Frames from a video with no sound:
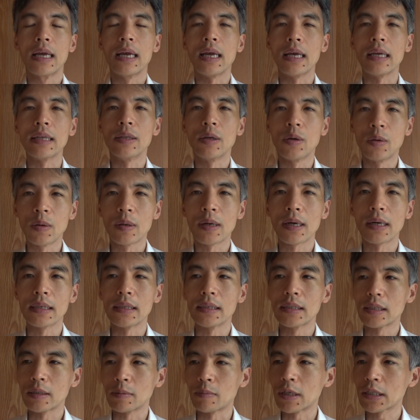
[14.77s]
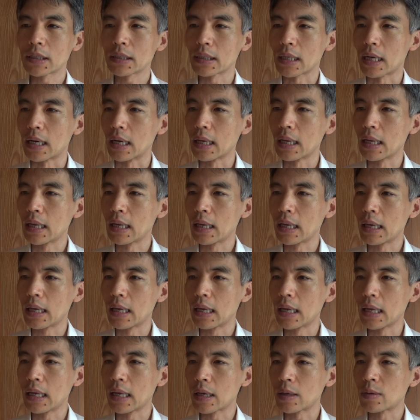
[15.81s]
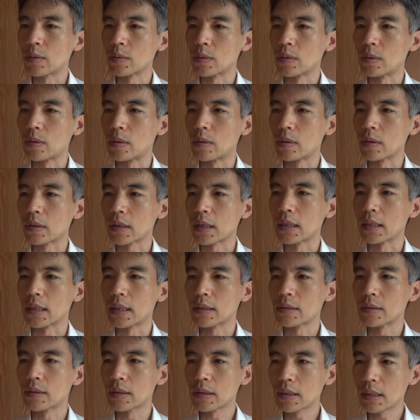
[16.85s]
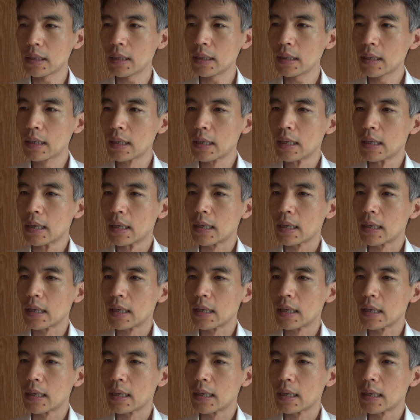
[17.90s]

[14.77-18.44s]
え動画にしました、えー、この件ですね。